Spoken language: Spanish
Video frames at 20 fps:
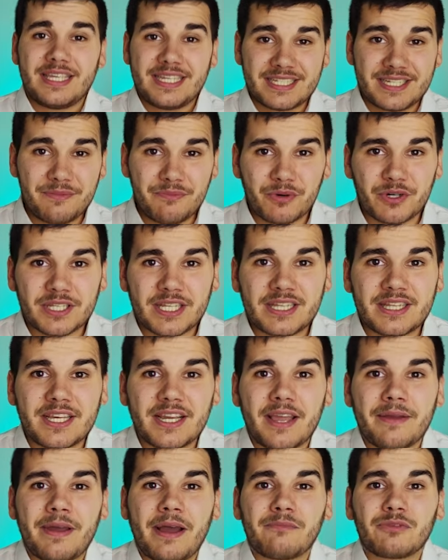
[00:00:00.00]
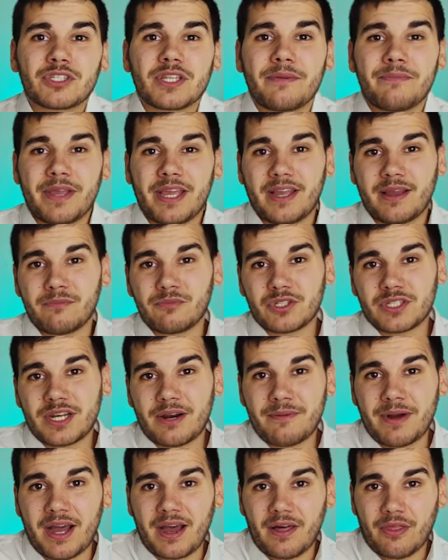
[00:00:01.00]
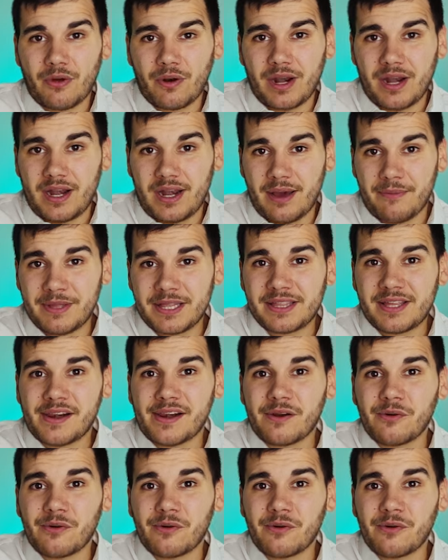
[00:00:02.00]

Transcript: Y es importante que veamos también que hemos trabajado la venta